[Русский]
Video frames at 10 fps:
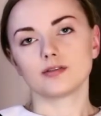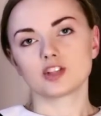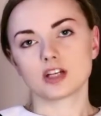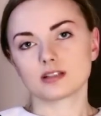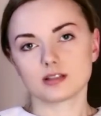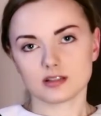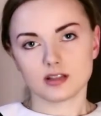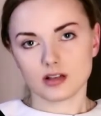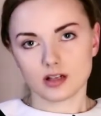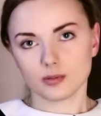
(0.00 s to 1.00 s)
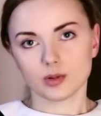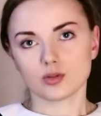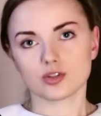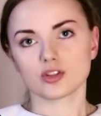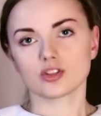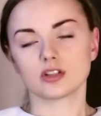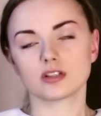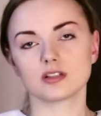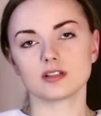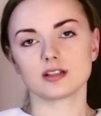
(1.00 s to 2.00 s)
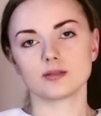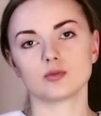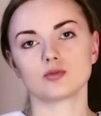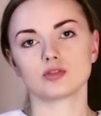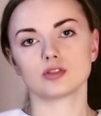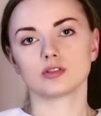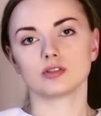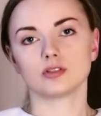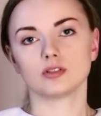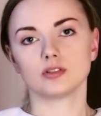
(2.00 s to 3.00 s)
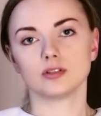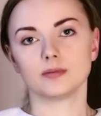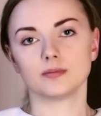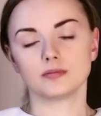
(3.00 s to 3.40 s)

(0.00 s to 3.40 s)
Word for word: в частности рака молочной железы, если мы уже э,